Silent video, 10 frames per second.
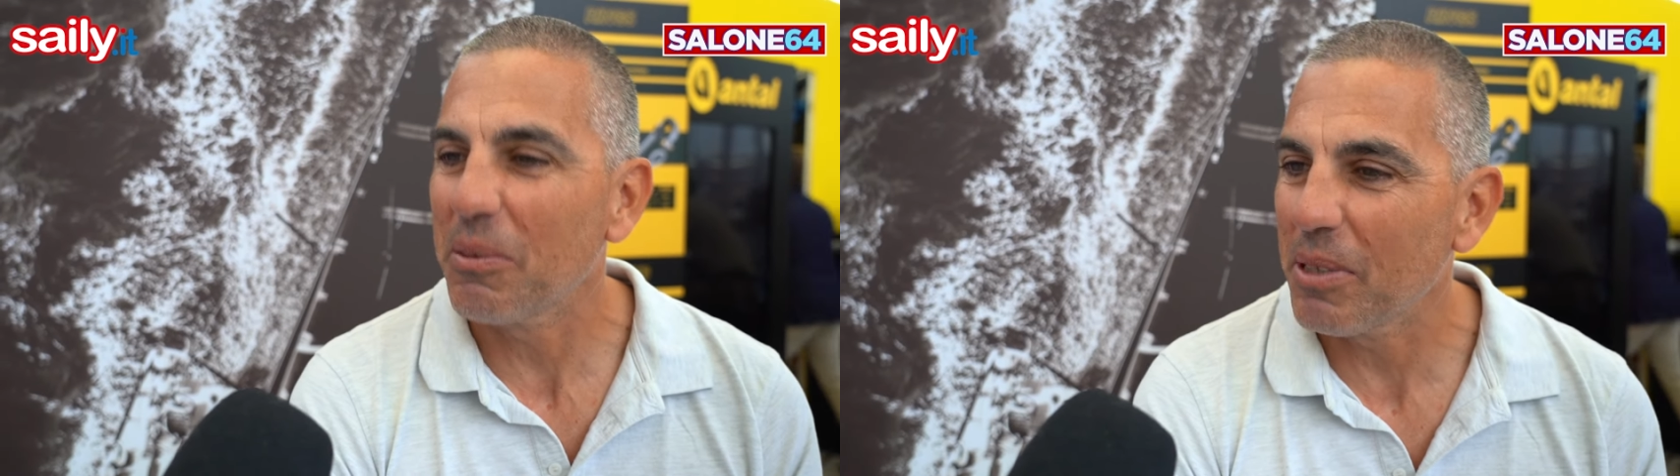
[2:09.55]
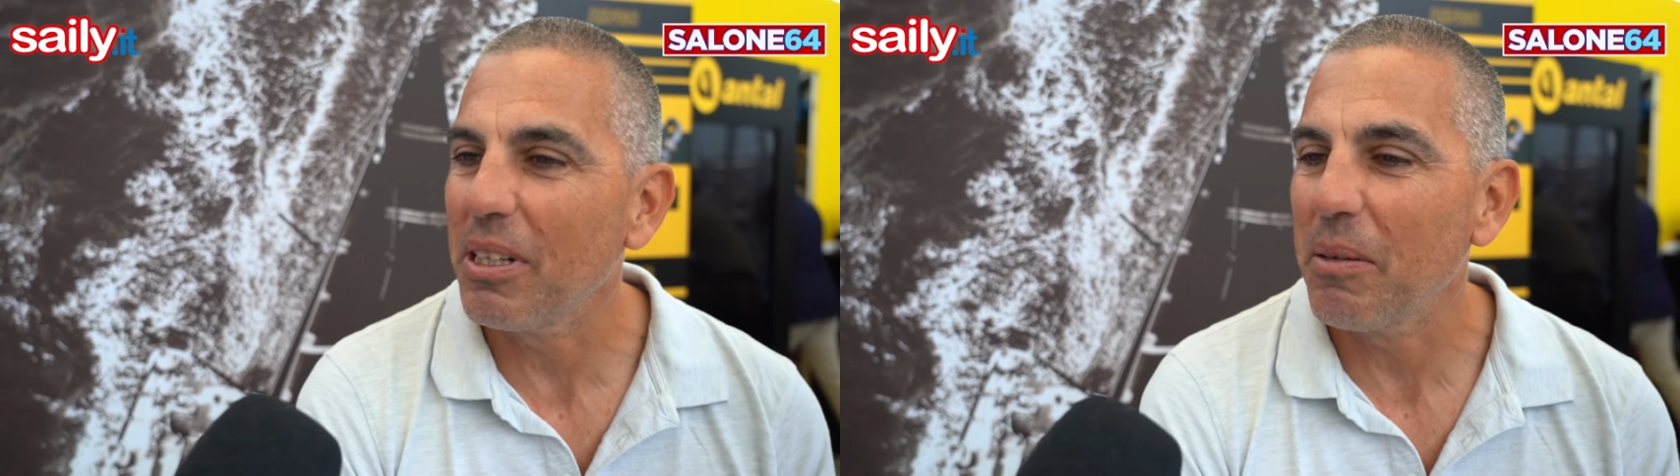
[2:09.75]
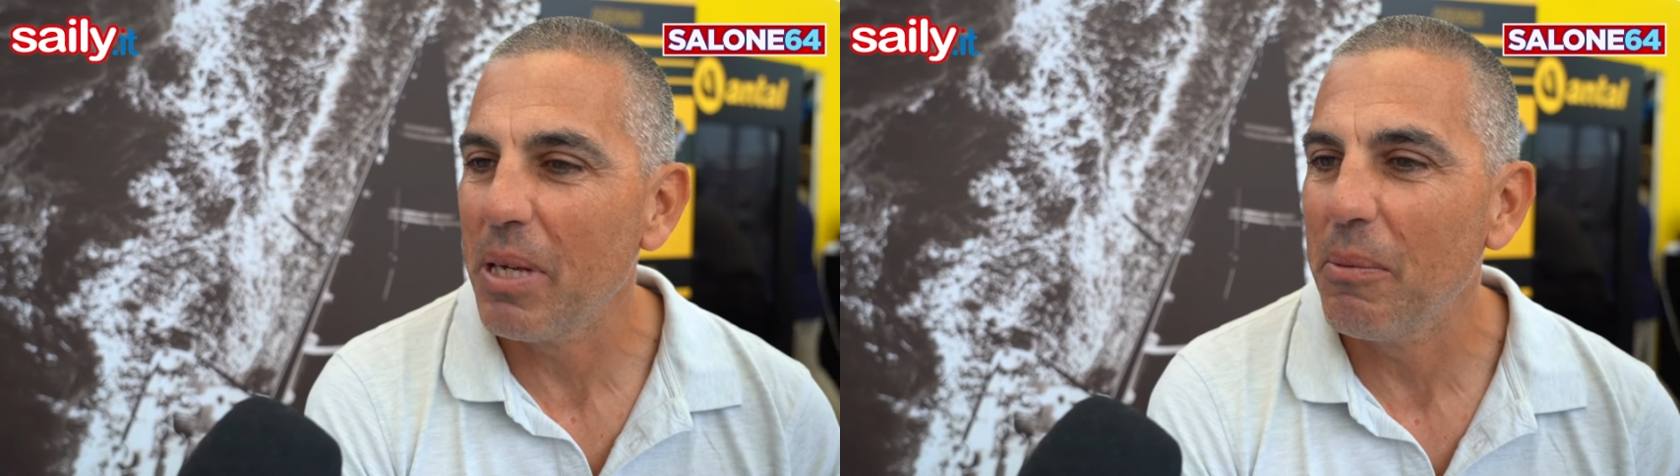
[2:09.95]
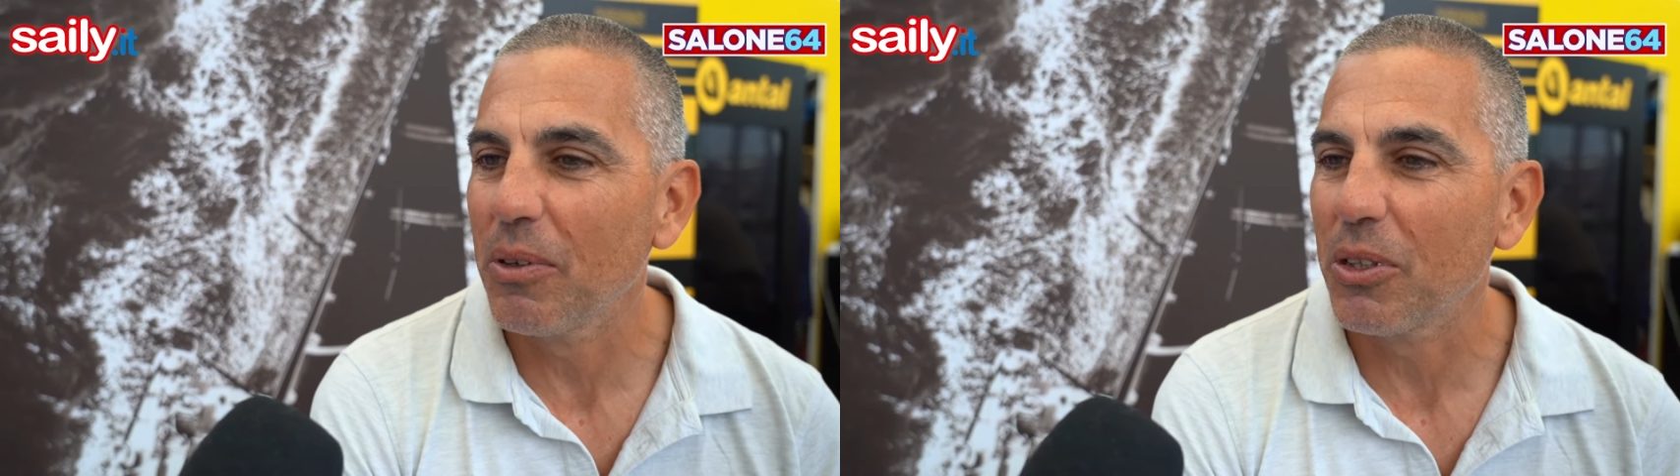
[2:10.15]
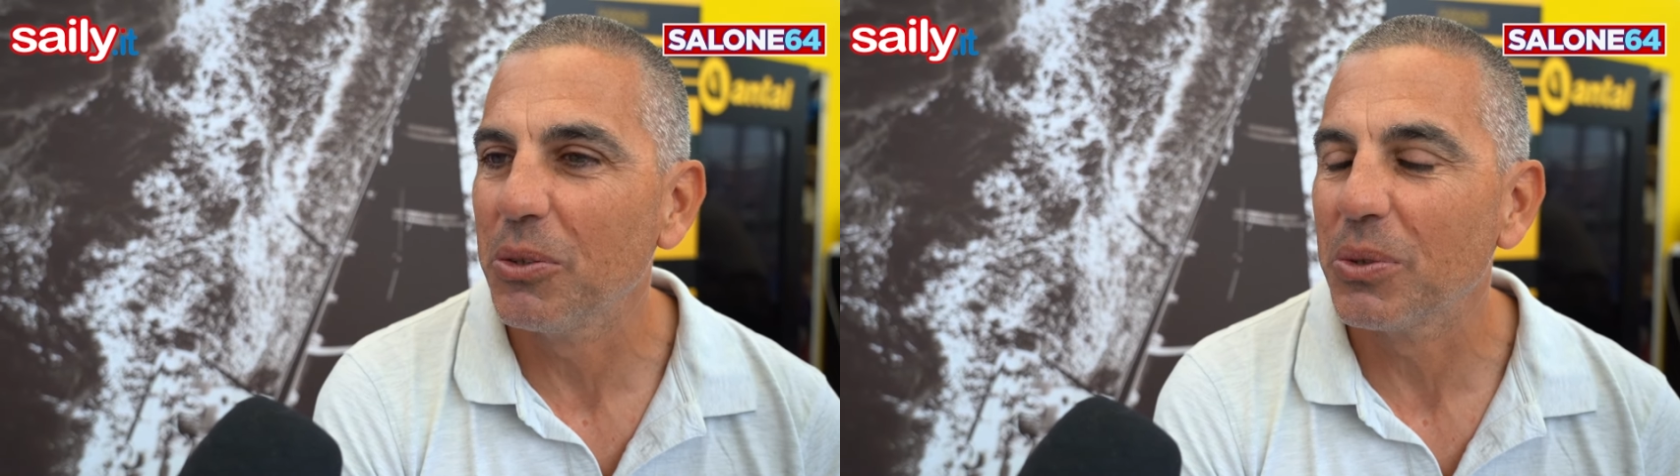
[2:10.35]
però
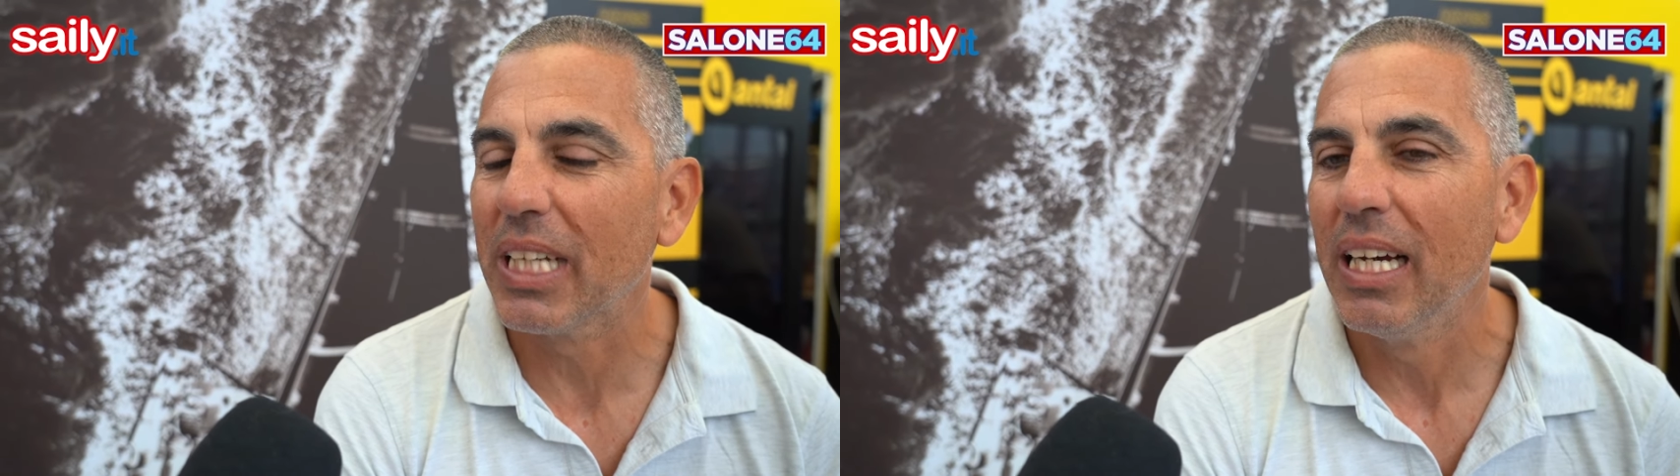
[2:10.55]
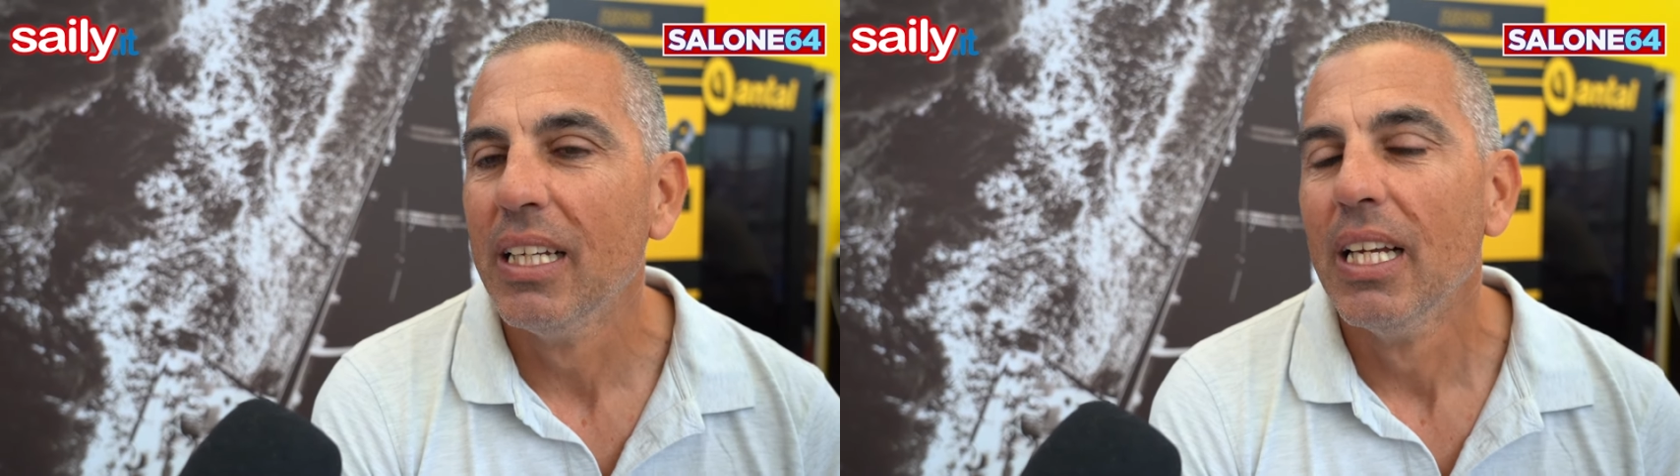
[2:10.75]
l'abbiamo chiusa.